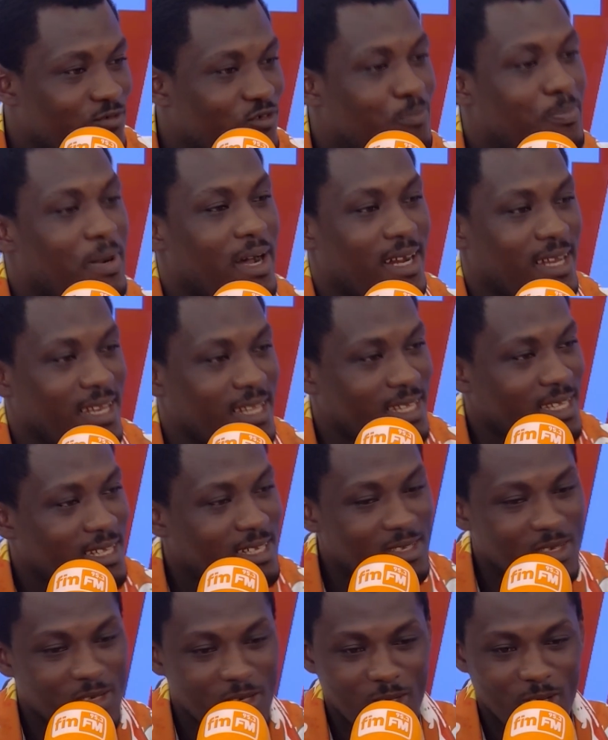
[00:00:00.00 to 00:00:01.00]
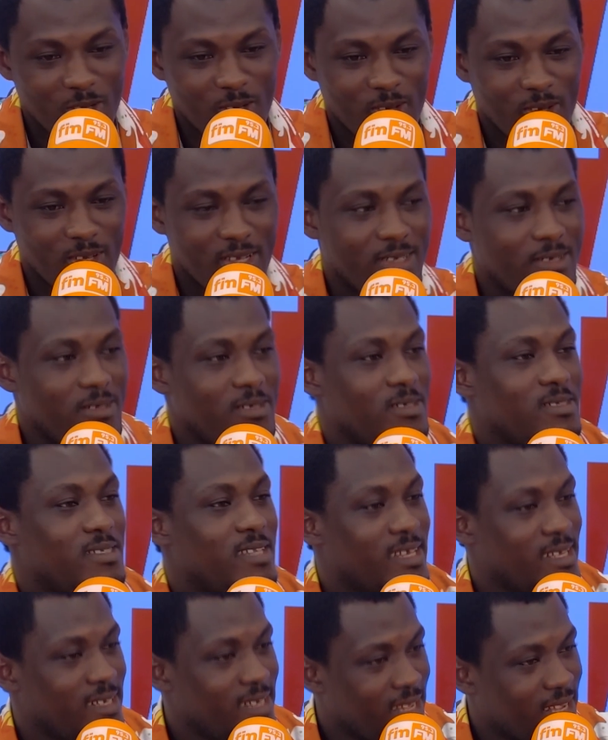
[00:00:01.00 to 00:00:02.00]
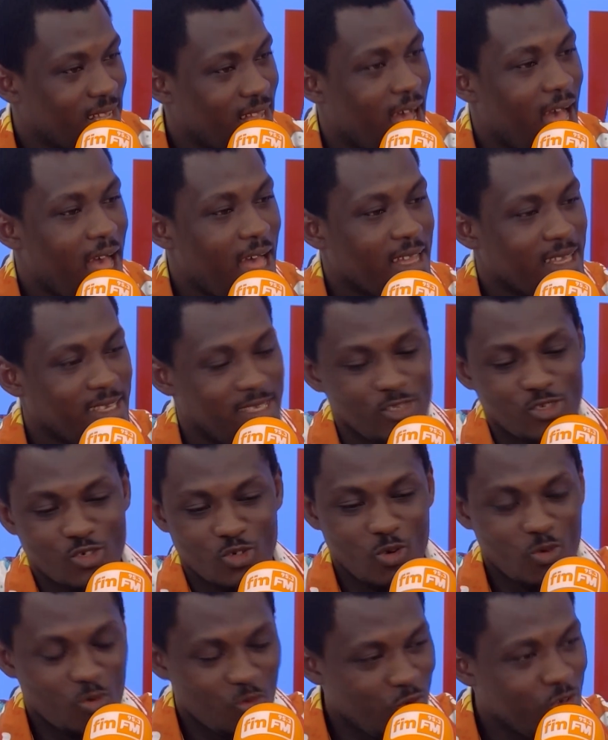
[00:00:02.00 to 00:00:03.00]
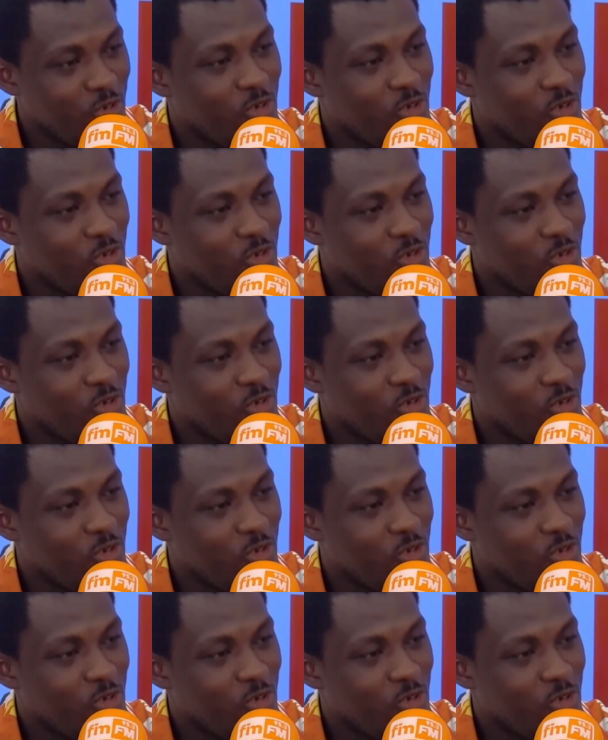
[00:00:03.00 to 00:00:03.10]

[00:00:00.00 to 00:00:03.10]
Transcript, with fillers: parlez, des, cas qui sont connus